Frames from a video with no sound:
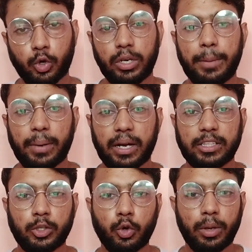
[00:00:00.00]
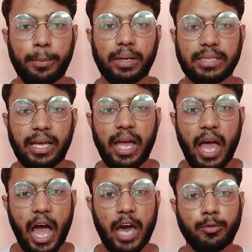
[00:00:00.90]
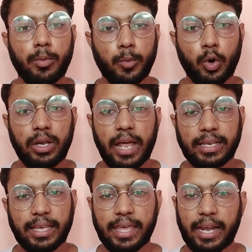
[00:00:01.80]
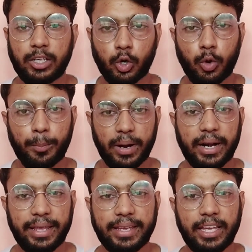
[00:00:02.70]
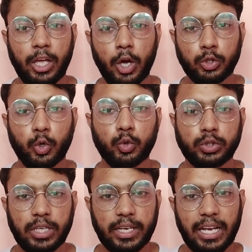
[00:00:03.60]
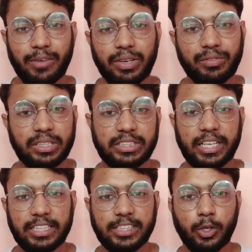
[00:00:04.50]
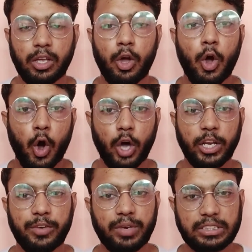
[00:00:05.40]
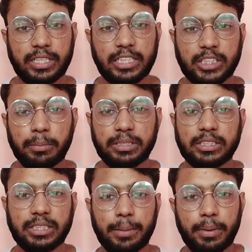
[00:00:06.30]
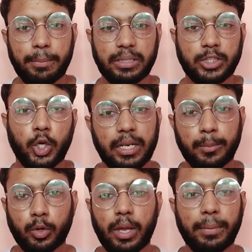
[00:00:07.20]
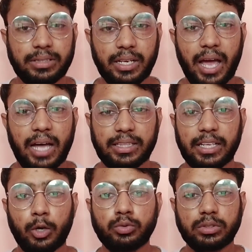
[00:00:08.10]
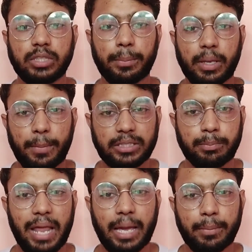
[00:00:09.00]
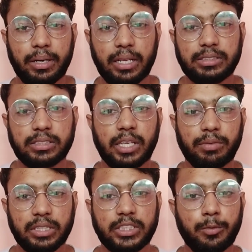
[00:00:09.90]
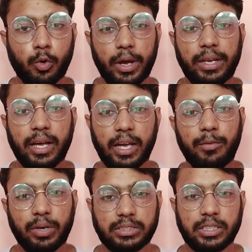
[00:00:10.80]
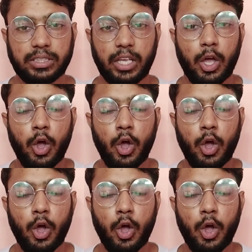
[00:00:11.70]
को नहीं पकड़ते क्योंकि पता है अगर वो मोहनलाल के कैरेक्टर को पकड़ेंगे तो उसके खिलाफ इन्वेस्टिगेशन होगा और इन्वेस्टिगेशन में जितने भी मंत्री मुख्यमंत्री आते हैं ना उन सबके पास ब्लैक मनी है जिसकी वजह से वो कहीं ना कहीं फंस सकते हैं